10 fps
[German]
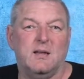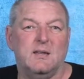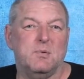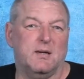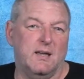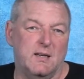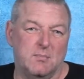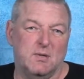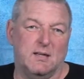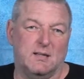Die beginnt
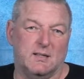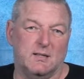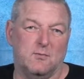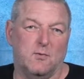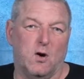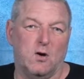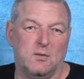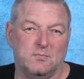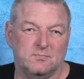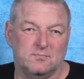mit der dritten
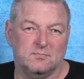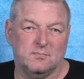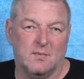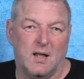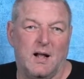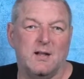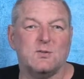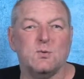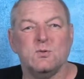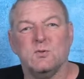Woche
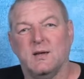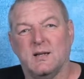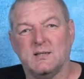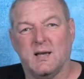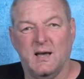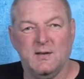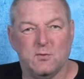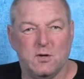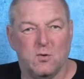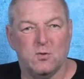also zu einer Zeit,
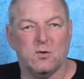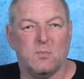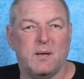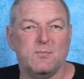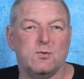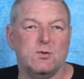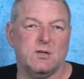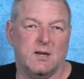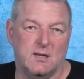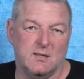wo der Hund noch beim
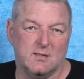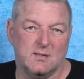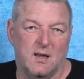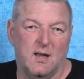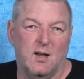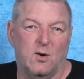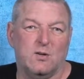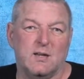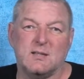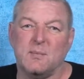Züchter ist.
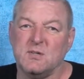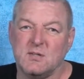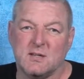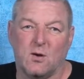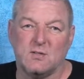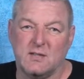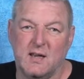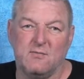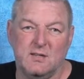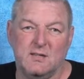Und deshalb ist es auch
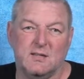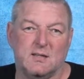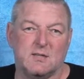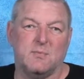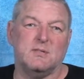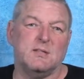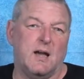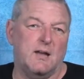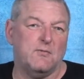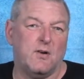sehr wichtig, dass man sich
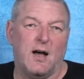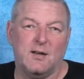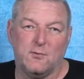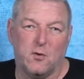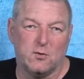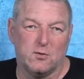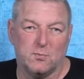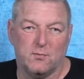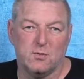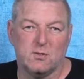einen
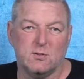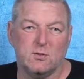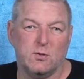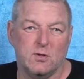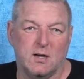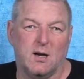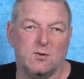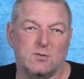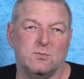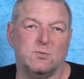verantwortungsbewussten Züchter
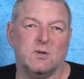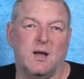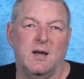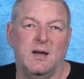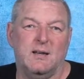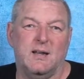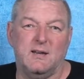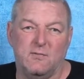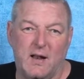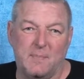aussucht, der
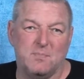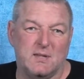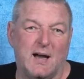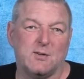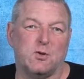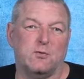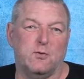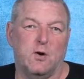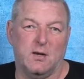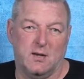den Welpen da schon
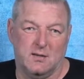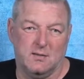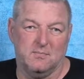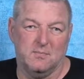fördert.